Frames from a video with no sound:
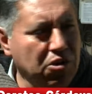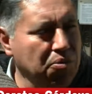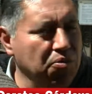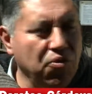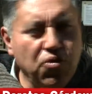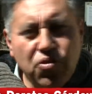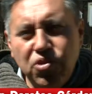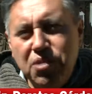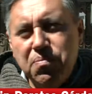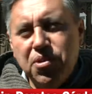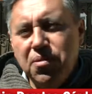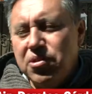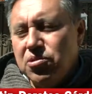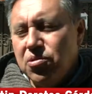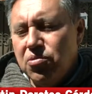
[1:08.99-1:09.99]
como fue un
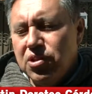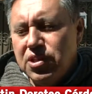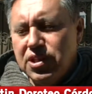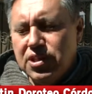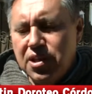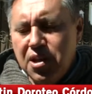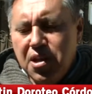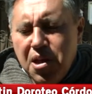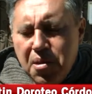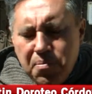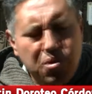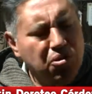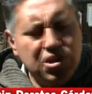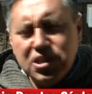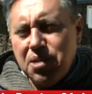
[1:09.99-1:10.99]
imprevisto, no existe,
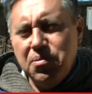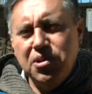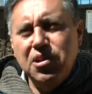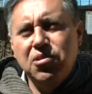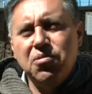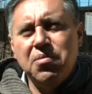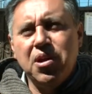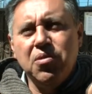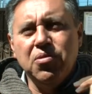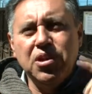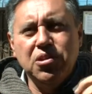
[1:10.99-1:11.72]
pero que está metiendo mano.